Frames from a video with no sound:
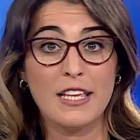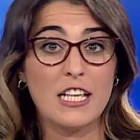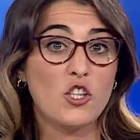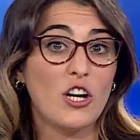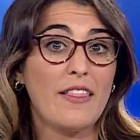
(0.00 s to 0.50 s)

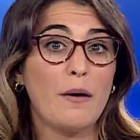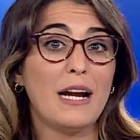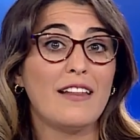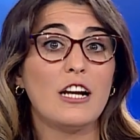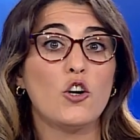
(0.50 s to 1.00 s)
Y es hora de
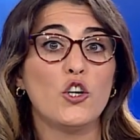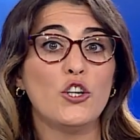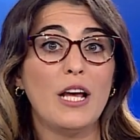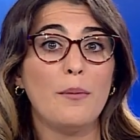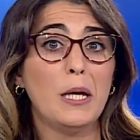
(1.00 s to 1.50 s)
hablar del
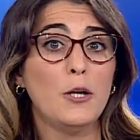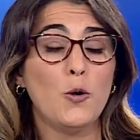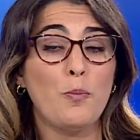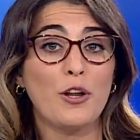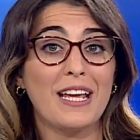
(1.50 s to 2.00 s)

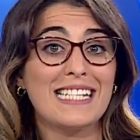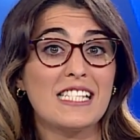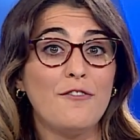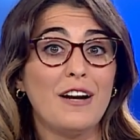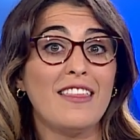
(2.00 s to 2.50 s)
coronavirus porque las
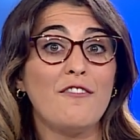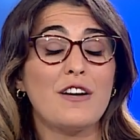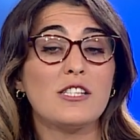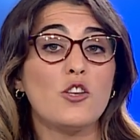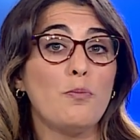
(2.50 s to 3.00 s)
cifras de
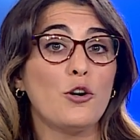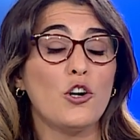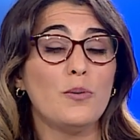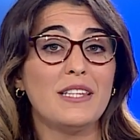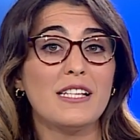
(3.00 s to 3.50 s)
infección por
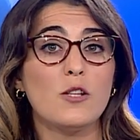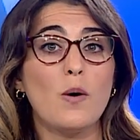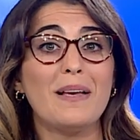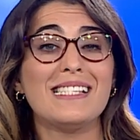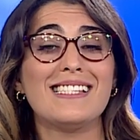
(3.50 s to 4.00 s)

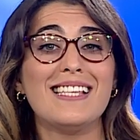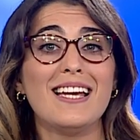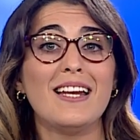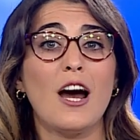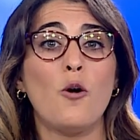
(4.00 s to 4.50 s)
COVID-19
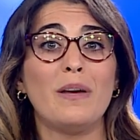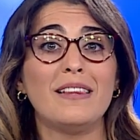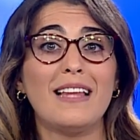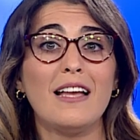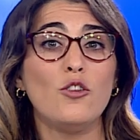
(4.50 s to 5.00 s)
siguen
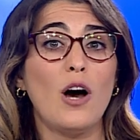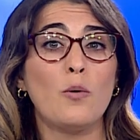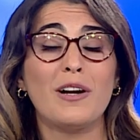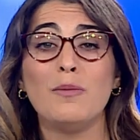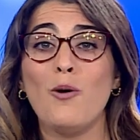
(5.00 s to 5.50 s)
aumentando a
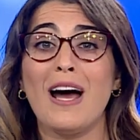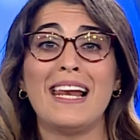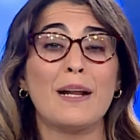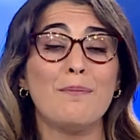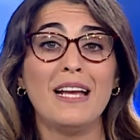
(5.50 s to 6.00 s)
un ritmo
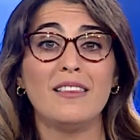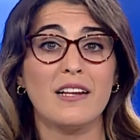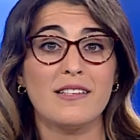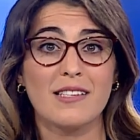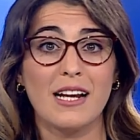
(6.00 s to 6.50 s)
alarmante
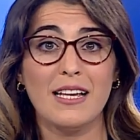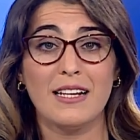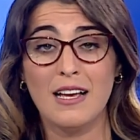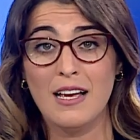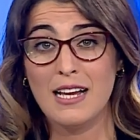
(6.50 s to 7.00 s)
en
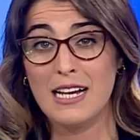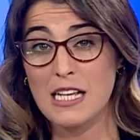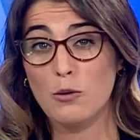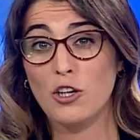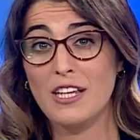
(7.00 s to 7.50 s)
Israel. Las
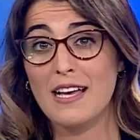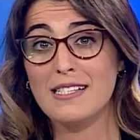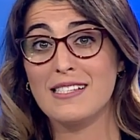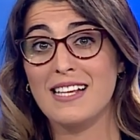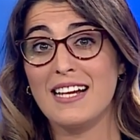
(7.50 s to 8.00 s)
autoridades
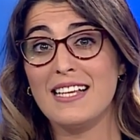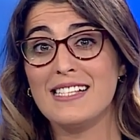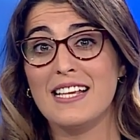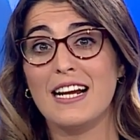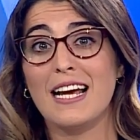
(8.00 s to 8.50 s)

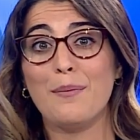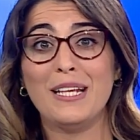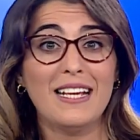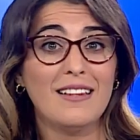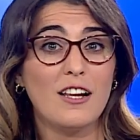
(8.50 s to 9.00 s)
israelíes en el
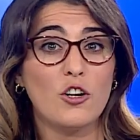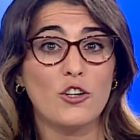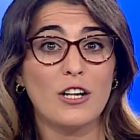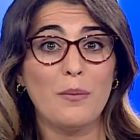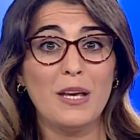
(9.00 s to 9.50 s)
gabinete del
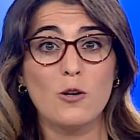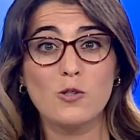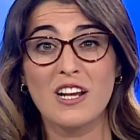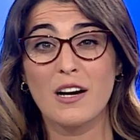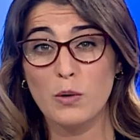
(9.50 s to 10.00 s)

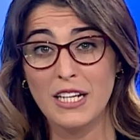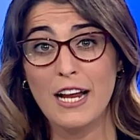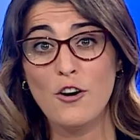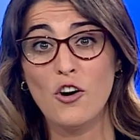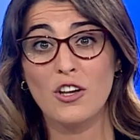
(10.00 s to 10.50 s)
coronavirus se
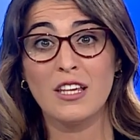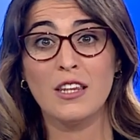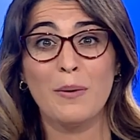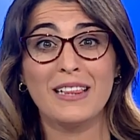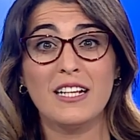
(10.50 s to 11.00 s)
reunirán hoy y
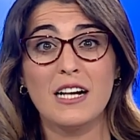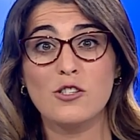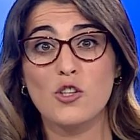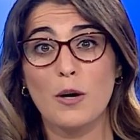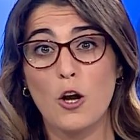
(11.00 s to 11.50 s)
debatirán
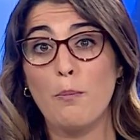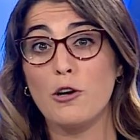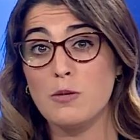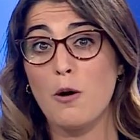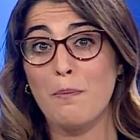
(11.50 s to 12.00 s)
sobre los
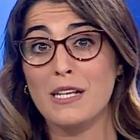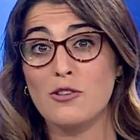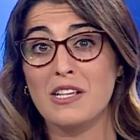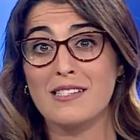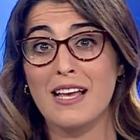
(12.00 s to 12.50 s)
próximos
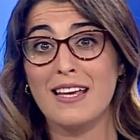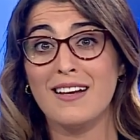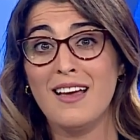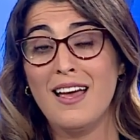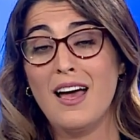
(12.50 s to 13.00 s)
pasos a
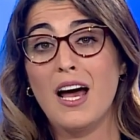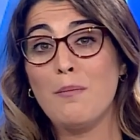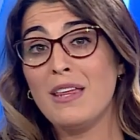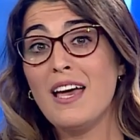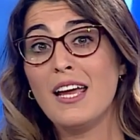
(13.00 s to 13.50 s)
seguir a
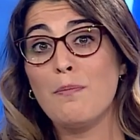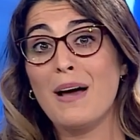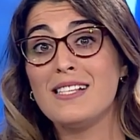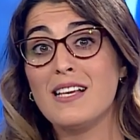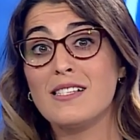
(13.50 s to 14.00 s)
medida que el
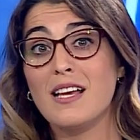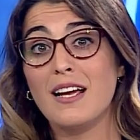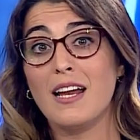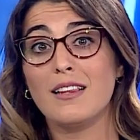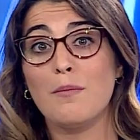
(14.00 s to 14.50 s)
país se
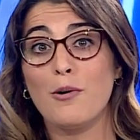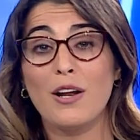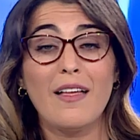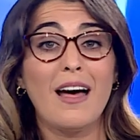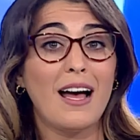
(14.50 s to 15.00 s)
acerca a la
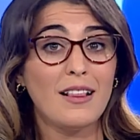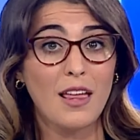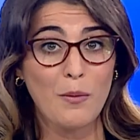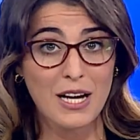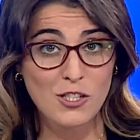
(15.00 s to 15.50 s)
temporada alta
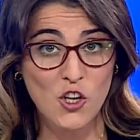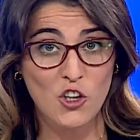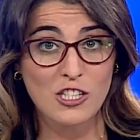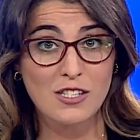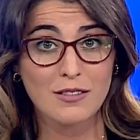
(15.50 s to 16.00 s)
de
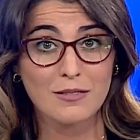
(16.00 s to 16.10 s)
vacaciones.